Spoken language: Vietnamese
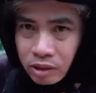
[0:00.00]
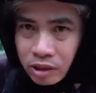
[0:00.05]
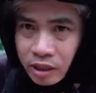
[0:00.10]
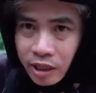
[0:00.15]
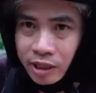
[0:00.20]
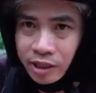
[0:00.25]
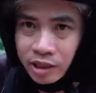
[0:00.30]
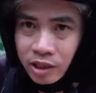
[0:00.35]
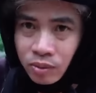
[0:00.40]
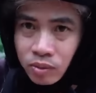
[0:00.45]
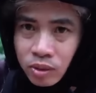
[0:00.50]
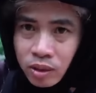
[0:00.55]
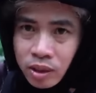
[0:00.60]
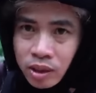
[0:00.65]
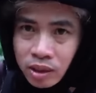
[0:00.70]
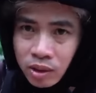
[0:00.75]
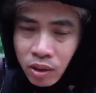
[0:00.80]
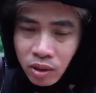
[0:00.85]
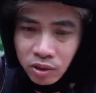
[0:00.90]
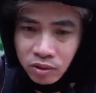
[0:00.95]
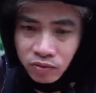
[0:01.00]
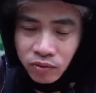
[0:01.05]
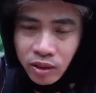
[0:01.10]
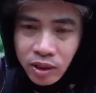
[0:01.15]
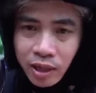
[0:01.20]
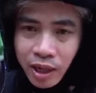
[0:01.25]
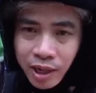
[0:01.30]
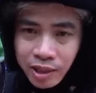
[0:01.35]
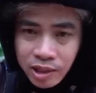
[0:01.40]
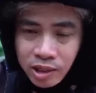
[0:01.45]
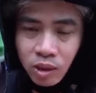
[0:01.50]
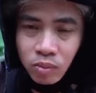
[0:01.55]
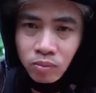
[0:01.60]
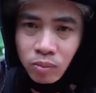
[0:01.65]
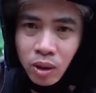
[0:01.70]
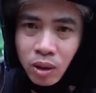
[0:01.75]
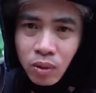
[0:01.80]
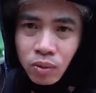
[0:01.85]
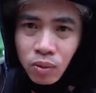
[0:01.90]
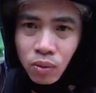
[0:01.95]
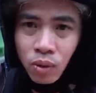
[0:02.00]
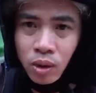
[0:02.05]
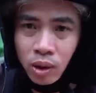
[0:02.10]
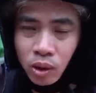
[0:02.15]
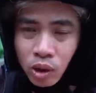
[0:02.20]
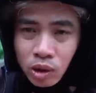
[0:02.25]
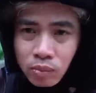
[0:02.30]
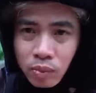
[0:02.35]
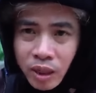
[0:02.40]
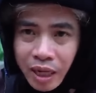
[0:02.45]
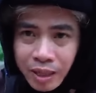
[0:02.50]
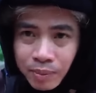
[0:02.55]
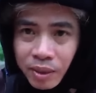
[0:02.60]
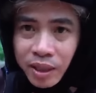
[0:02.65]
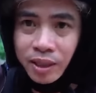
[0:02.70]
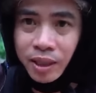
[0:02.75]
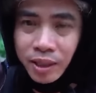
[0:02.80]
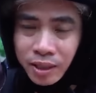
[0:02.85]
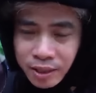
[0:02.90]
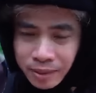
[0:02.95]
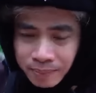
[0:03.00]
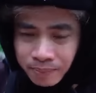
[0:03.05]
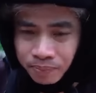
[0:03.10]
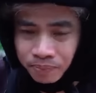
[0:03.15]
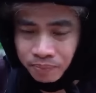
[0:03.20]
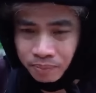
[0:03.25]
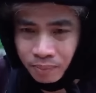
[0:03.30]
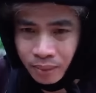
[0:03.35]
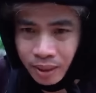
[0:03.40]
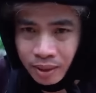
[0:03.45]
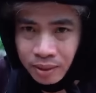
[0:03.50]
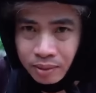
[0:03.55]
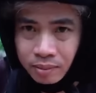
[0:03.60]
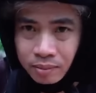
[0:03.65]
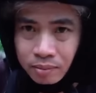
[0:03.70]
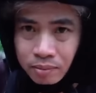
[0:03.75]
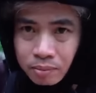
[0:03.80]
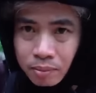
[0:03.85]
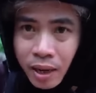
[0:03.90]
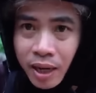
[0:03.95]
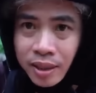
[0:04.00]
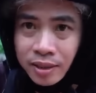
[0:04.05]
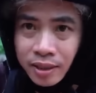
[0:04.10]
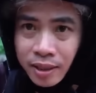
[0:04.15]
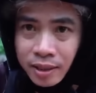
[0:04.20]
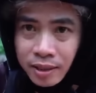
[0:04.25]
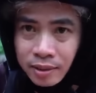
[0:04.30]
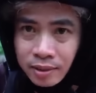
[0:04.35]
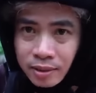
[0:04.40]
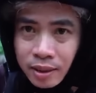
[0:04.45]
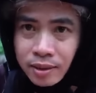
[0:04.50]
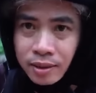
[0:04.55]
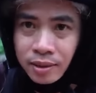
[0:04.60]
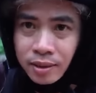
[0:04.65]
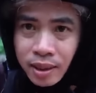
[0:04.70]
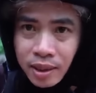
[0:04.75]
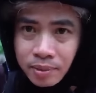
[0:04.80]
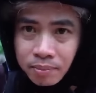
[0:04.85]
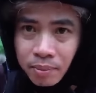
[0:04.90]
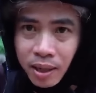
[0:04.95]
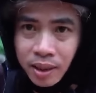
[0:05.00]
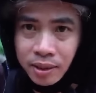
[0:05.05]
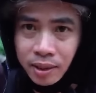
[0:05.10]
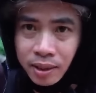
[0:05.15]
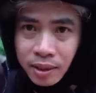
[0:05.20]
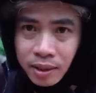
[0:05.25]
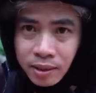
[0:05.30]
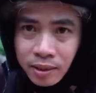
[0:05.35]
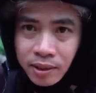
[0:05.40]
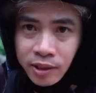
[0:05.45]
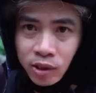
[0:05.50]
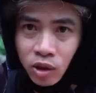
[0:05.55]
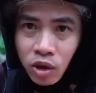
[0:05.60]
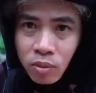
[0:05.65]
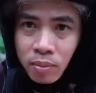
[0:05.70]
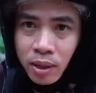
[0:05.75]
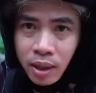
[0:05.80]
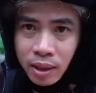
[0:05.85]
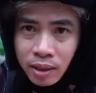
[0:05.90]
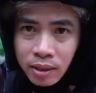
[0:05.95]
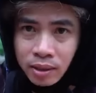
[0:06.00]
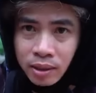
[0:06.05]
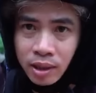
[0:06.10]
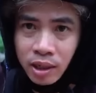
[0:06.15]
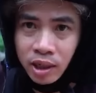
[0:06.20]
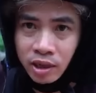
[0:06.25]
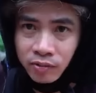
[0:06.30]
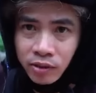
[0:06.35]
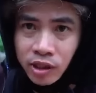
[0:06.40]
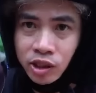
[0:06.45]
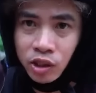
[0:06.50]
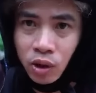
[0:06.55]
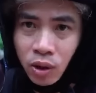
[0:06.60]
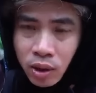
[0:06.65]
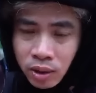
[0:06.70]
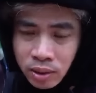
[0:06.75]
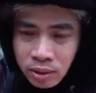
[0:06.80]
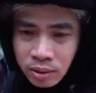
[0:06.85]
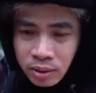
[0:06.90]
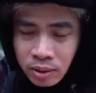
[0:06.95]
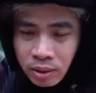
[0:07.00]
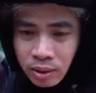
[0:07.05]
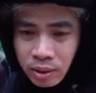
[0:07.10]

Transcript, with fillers: Chảy trong người con vẫn là dòng máu của con mẹ mày đây Mai này tính nết mà thế thì có mà ở với chó.